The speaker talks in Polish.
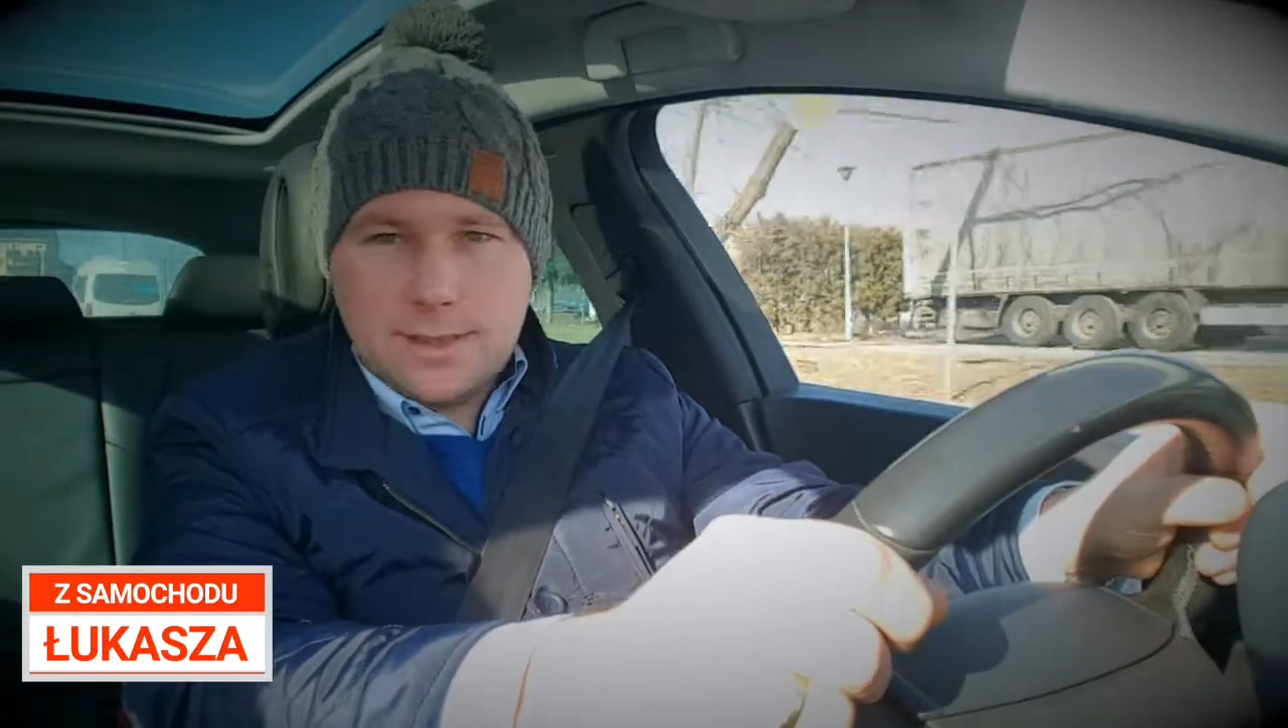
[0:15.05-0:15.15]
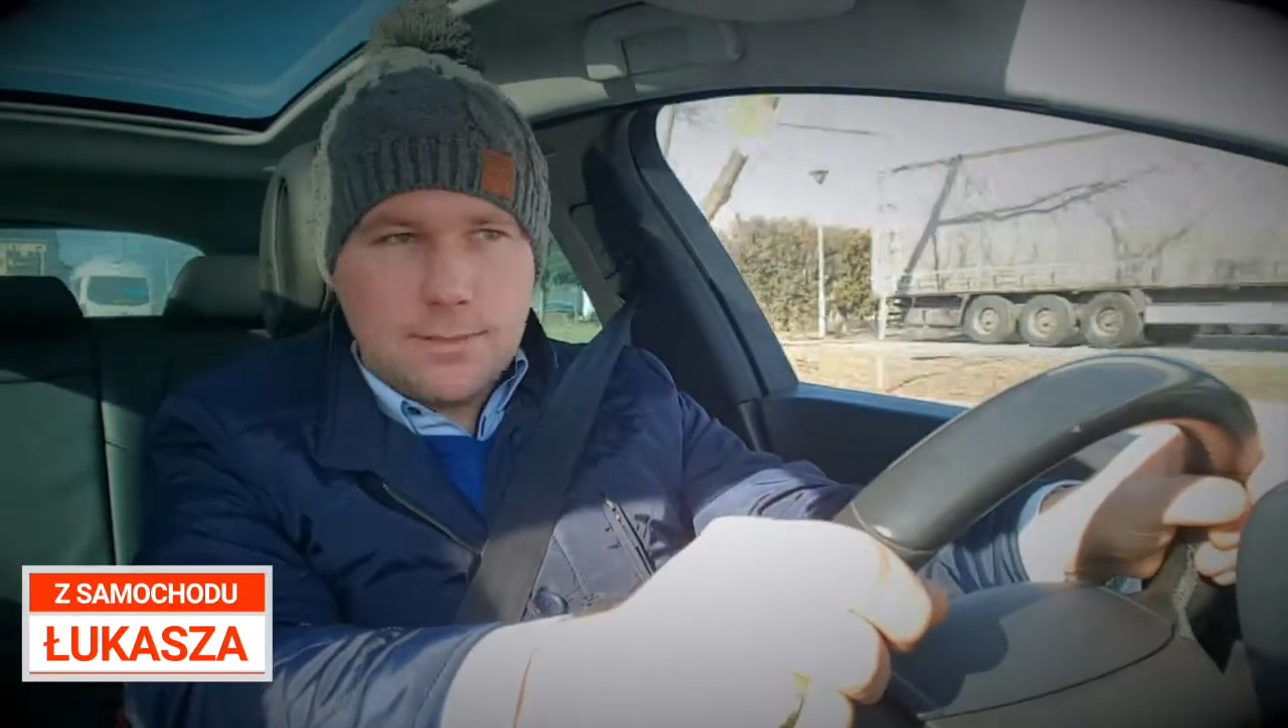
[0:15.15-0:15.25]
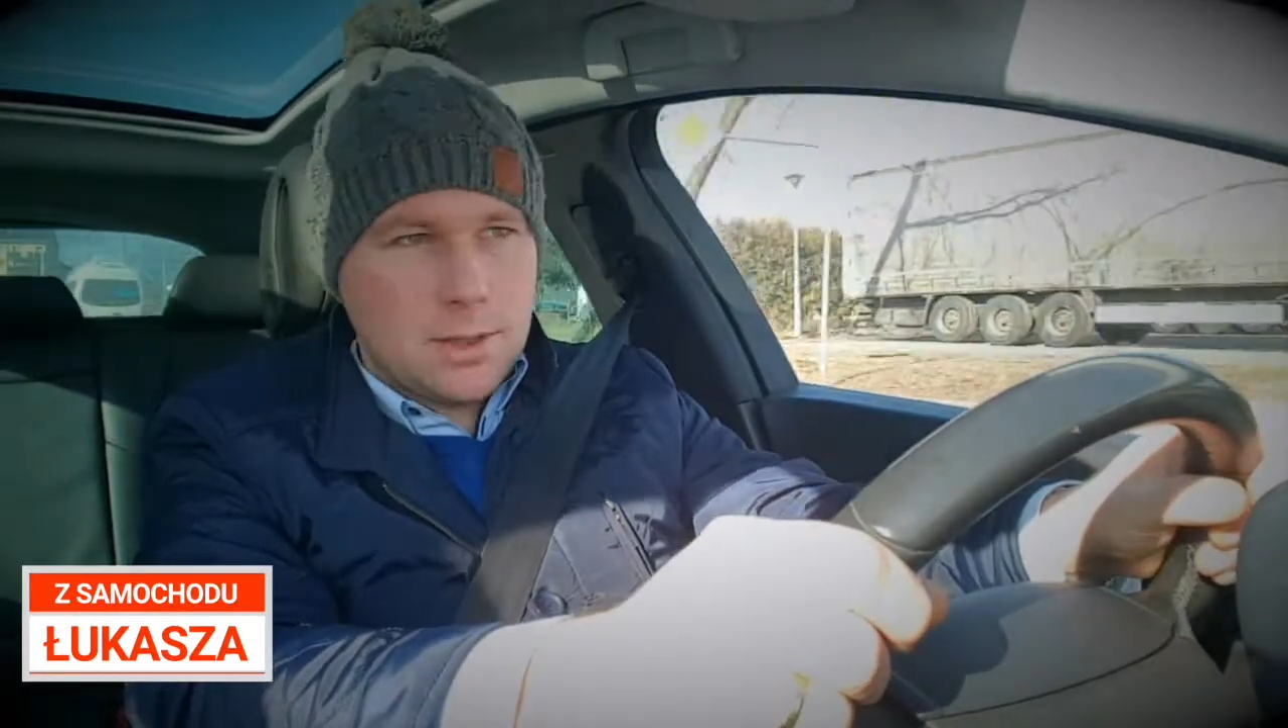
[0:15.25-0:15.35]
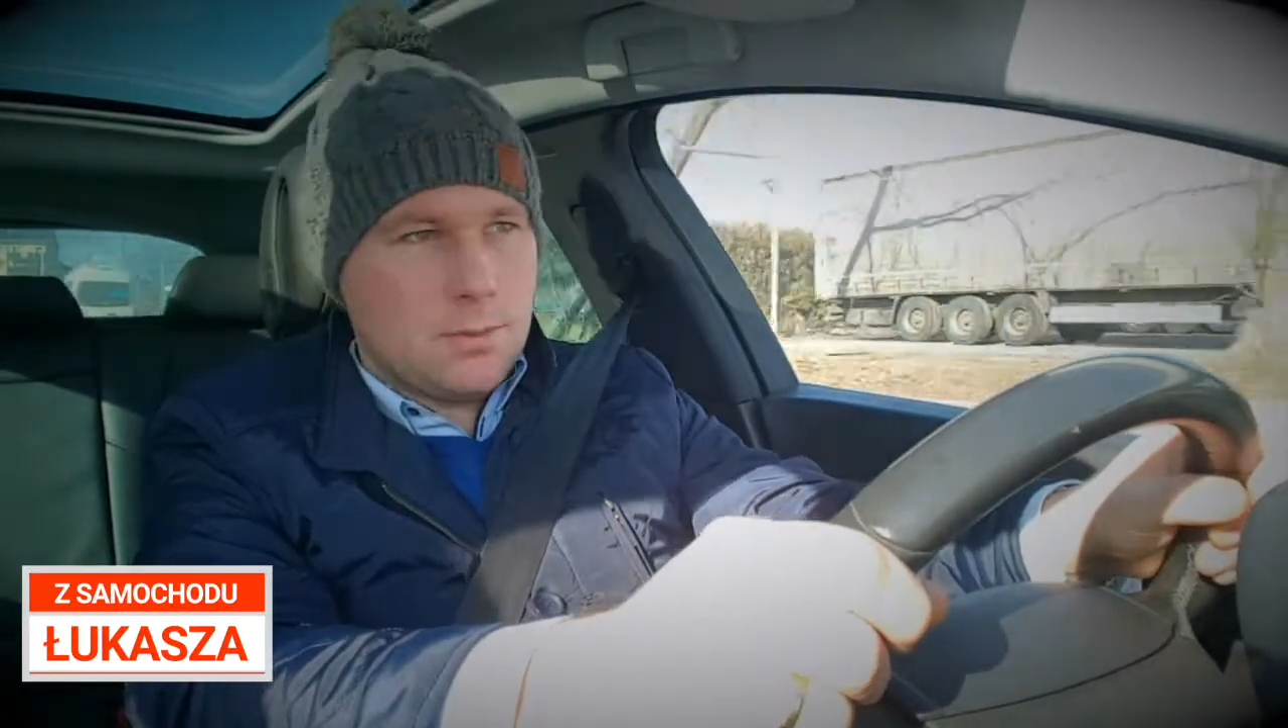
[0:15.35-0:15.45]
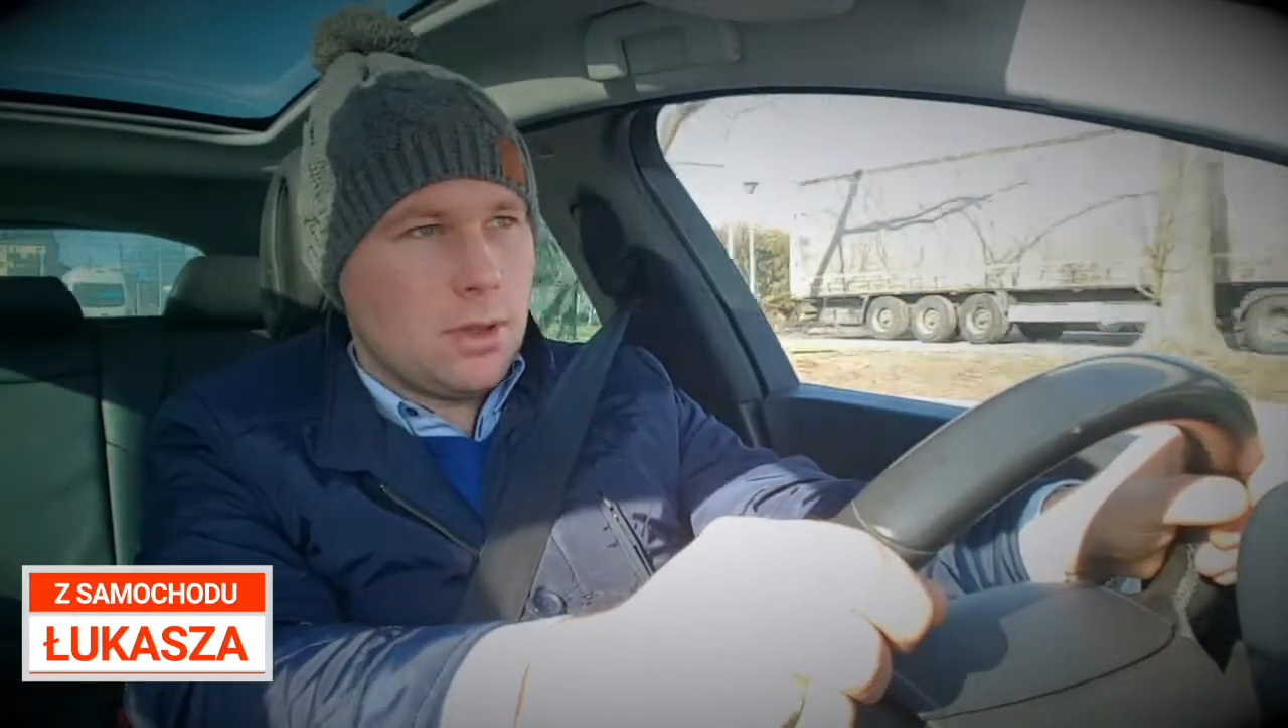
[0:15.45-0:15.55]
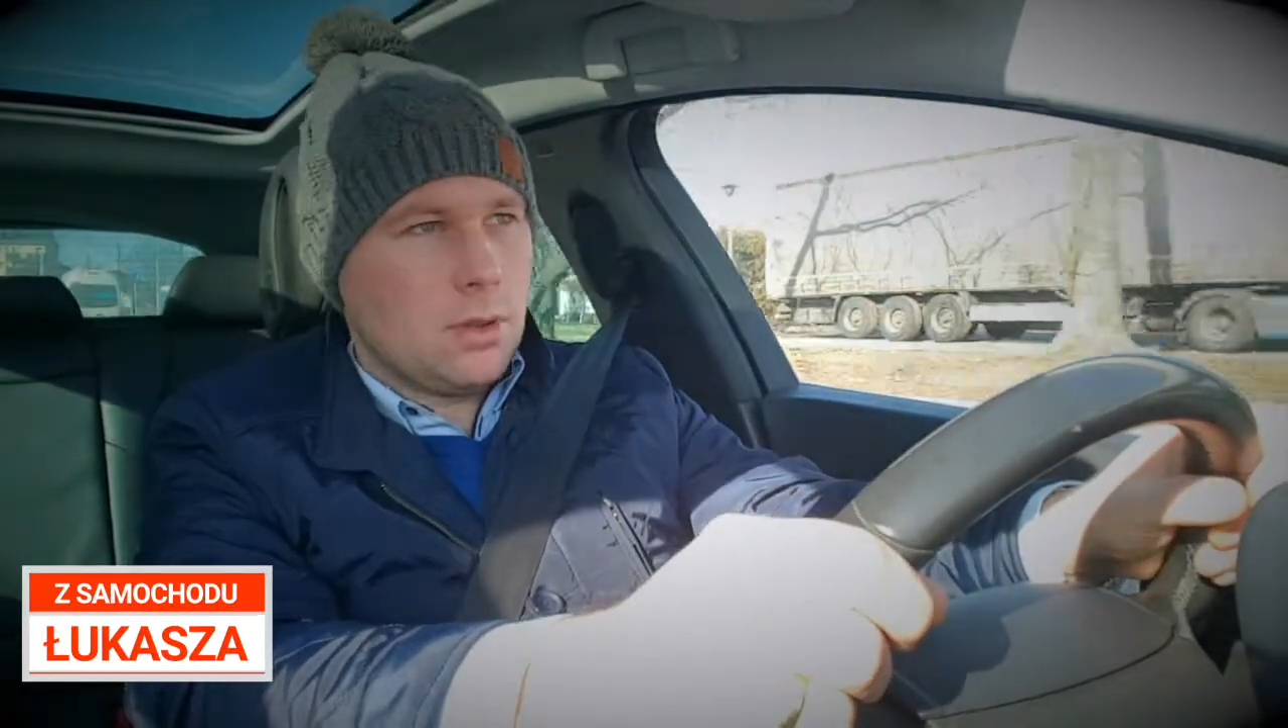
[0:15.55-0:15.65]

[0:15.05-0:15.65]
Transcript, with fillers: następnym